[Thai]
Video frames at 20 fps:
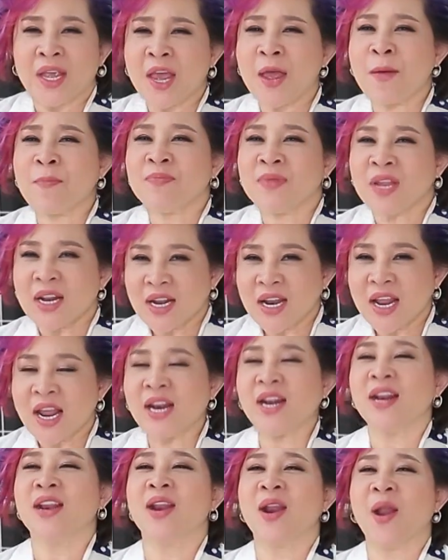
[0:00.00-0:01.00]
เค็มนิดนิ
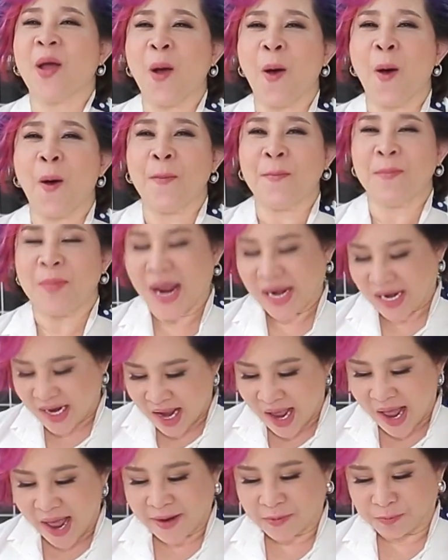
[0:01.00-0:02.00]
ด หอมมัน
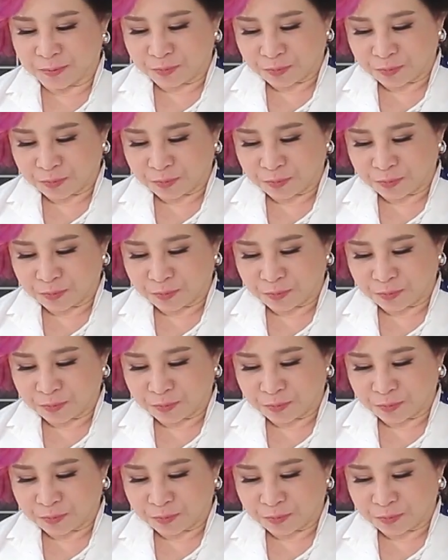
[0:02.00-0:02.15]
ค่ะ